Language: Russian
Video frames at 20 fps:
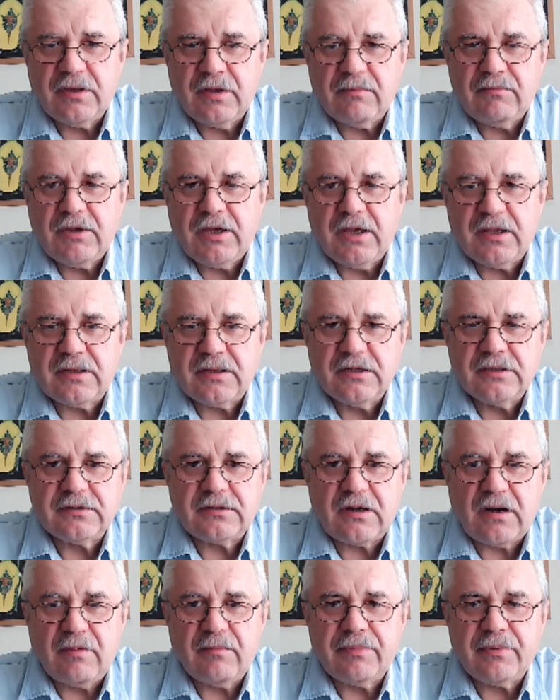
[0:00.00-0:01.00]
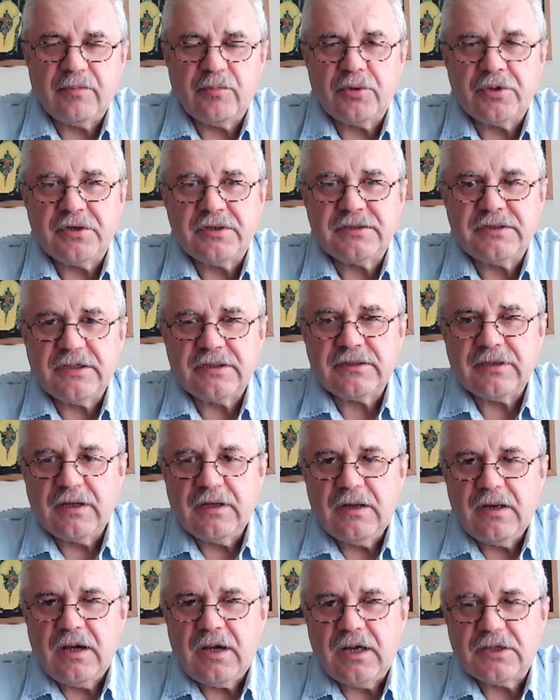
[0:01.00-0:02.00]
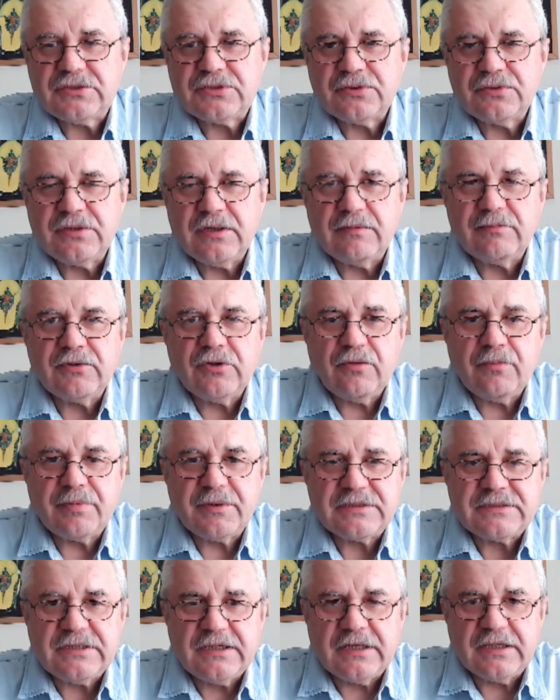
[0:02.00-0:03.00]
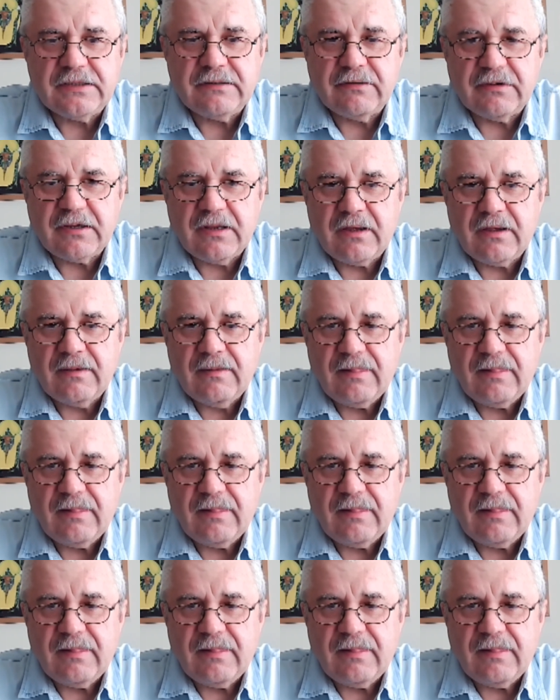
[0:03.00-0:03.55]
имеет ли Трамп иммунитет от судебного преследования.